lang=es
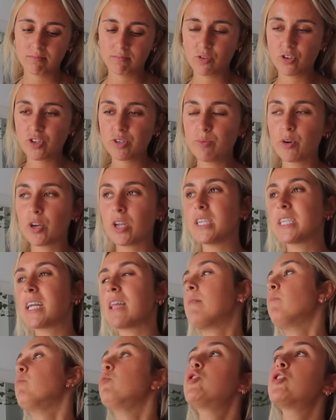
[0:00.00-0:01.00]
No sé por qué, es que
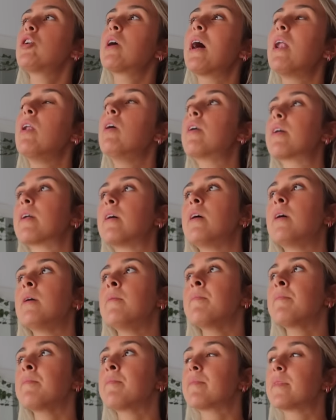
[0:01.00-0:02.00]
hace mucho calor.
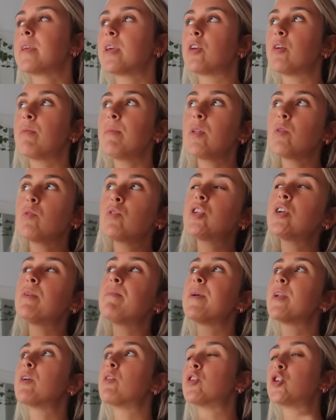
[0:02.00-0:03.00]
Y yo me ducho,
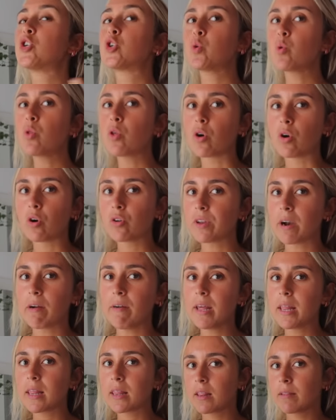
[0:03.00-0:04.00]
pero sudo otra
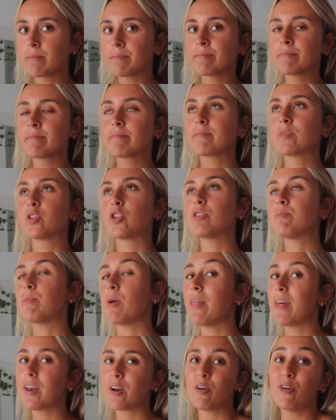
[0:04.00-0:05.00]
vez. Entonces me
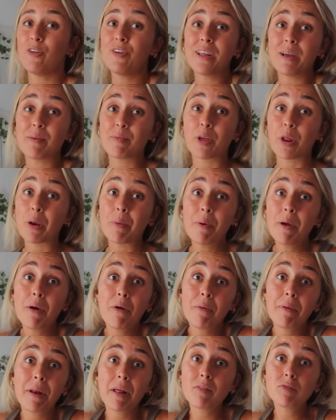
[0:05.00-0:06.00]
voy a dar colonia porque no me voy a
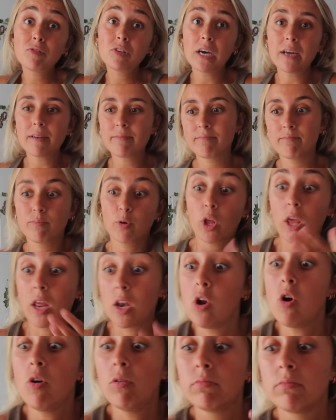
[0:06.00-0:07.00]
volver a duchar, porque
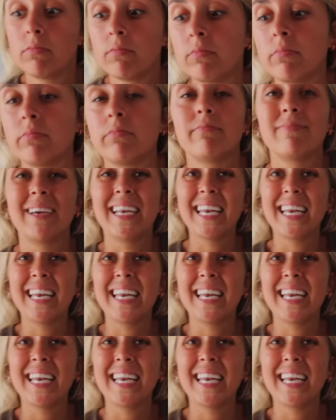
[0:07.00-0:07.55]
no, me